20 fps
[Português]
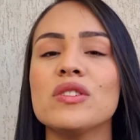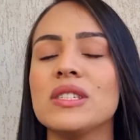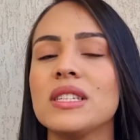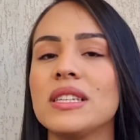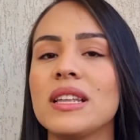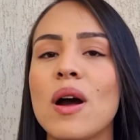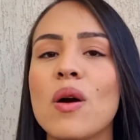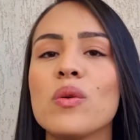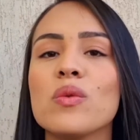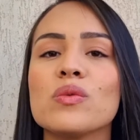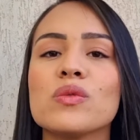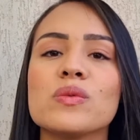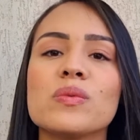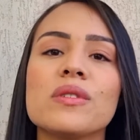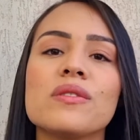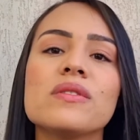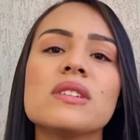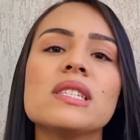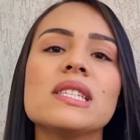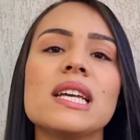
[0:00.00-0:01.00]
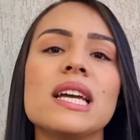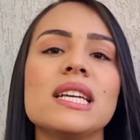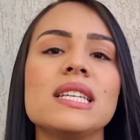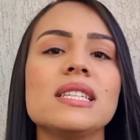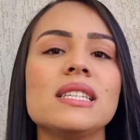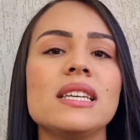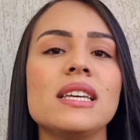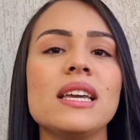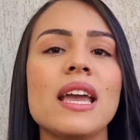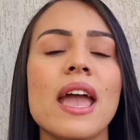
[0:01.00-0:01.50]
Eu vou citar alguns para
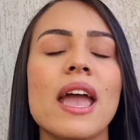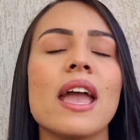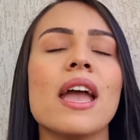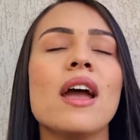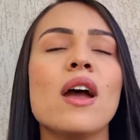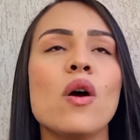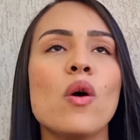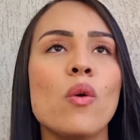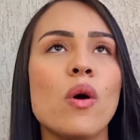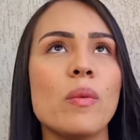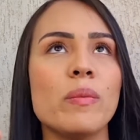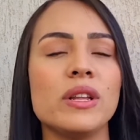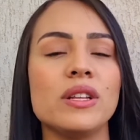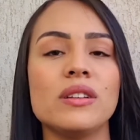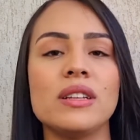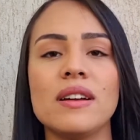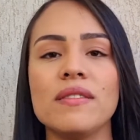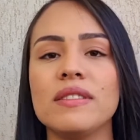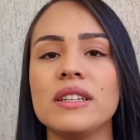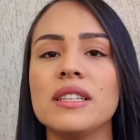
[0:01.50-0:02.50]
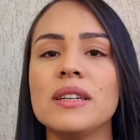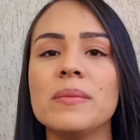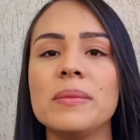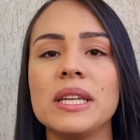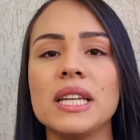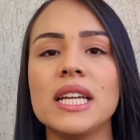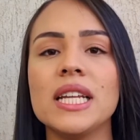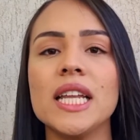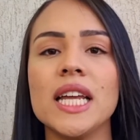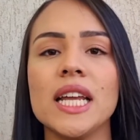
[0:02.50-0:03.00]
vocês, que é o aumento da
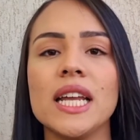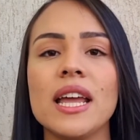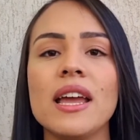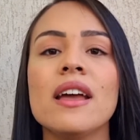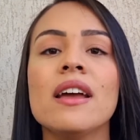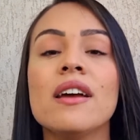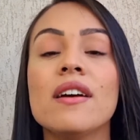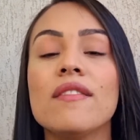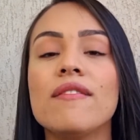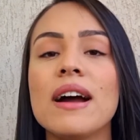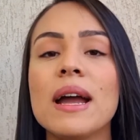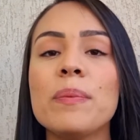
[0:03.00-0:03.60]
vitamina D, né?